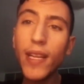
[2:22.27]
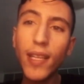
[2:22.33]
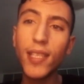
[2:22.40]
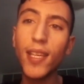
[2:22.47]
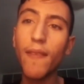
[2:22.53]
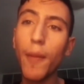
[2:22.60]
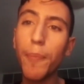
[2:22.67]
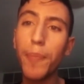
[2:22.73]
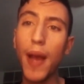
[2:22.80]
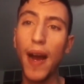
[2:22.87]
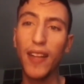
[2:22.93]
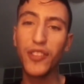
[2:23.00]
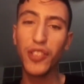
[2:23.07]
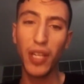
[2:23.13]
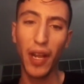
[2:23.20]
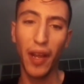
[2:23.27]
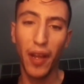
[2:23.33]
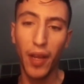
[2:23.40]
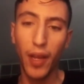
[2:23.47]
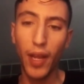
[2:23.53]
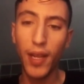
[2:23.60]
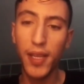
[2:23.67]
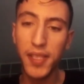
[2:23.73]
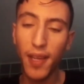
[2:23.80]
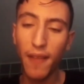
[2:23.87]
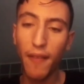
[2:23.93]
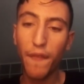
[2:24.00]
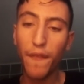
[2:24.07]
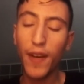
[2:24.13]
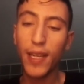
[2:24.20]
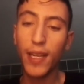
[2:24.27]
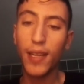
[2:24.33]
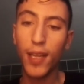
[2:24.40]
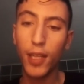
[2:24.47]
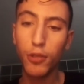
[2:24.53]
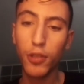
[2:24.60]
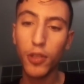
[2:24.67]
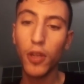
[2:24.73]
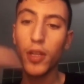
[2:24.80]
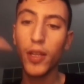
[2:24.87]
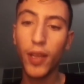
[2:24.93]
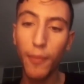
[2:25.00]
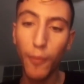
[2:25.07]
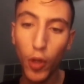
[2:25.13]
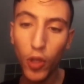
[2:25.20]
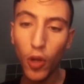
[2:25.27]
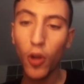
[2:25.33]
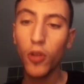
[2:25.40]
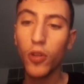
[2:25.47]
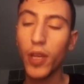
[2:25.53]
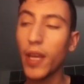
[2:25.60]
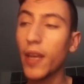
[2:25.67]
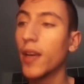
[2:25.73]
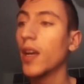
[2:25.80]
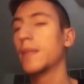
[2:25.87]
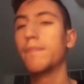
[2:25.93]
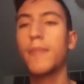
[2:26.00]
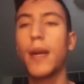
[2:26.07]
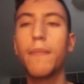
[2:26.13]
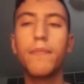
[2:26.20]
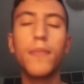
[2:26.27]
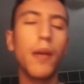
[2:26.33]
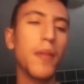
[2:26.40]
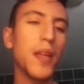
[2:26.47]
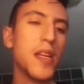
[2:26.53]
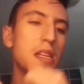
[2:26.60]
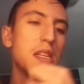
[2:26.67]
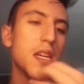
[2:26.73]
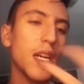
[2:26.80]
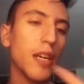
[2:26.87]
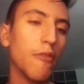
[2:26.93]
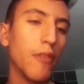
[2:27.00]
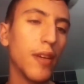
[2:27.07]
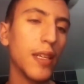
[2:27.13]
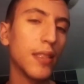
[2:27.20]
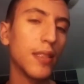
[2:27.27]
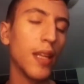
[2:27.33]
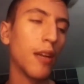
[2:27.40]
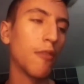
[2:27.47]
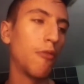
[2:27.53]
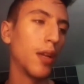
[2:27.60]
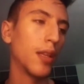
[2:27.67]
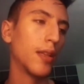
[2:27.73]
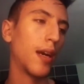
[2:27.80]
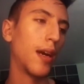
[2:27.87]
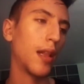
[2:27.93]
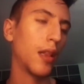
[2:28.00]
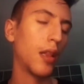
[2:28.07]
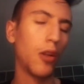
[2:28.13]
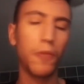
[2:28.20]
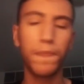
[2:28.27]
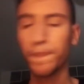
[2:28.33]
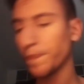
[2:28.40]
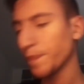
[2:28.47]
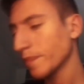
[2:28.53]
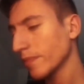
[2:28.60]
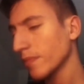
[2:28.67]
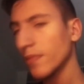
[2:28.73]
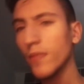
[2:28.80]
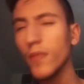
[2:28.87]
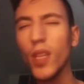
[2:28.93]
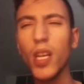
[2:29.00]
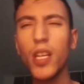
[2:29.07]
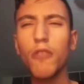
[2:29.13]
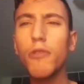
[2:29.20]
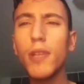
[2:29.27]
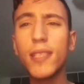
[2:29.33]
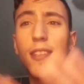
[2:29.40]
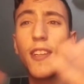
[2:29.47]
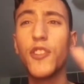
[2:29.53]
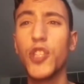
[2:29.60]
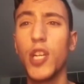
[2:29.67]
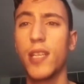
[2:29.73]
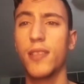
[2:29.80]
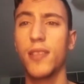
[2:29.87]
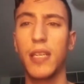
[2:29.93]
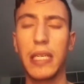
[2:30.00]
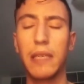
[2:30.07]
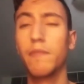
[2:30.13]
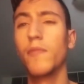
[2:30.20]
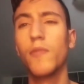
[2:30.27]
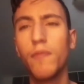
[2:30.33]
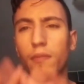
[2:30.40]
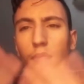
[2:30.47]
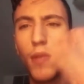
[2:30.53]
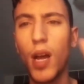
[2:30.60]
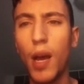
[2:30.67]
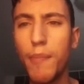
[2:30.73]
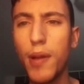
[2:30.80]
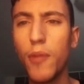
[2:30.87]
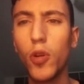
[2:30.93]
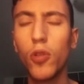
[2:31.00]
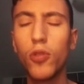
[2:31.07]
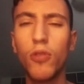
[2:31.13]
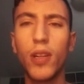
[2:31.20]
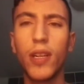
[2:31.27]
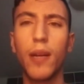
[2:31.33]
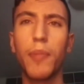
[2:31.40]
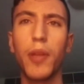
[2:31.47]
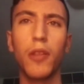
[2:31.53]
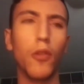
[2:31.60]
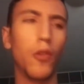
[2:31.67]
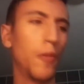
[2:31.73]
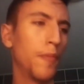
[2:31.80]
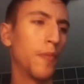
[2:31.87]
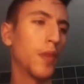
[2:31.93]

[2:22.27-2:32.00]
iniziava a piangere, iniziava a fare le sue solite monologhi. Mamma mia, questo e quant'altro. Questa è Jessica abbiamo chiuso il capitolo.